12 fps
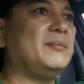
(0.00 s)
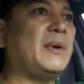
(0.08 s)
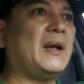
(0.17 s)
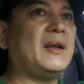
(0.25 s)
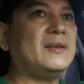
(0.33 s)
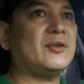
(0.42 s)

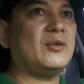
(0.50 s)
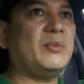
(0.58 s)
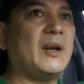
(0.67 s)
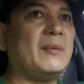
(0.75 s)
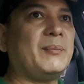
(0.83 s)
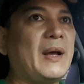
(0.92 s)
Pag
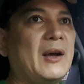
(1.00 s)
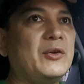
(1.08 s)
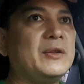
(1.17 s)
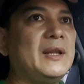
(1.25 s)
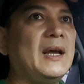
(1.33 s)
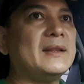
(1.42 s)
sobrang
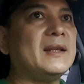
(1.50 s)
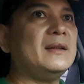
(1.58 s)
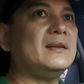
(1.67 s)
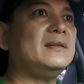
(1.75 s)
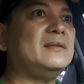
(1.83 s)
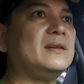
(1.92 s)
pagod
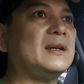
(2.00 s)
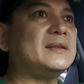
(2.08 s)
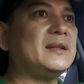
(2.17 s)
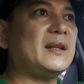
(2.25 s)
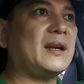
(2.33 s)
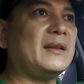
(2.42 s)
natin, no?
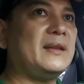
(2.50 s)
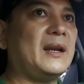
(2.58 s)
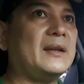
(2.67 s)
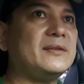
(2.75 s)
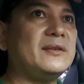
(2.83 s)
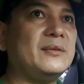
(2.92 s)
kasi
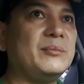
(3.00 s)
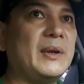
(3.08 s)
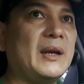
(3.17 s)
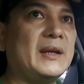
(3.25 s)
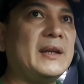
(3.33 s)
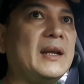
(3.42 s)
dire-diretso yung
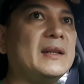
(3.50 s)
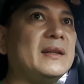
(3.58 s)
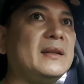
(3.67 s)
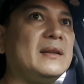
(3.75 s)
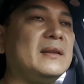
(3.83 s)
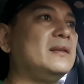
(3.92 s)
biyahe
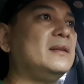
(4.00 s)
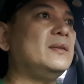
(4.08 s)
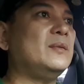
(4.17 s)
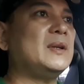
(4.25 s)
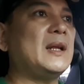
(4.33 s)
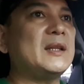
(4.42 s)
natin,
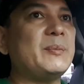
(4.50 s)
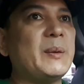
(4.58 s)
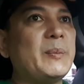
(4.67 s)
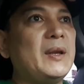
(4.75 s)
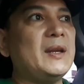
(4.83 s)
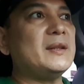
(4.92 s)
huwag natin
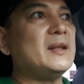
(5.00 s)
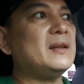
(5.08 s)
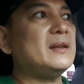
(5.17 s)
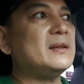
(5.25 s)
pipilitin.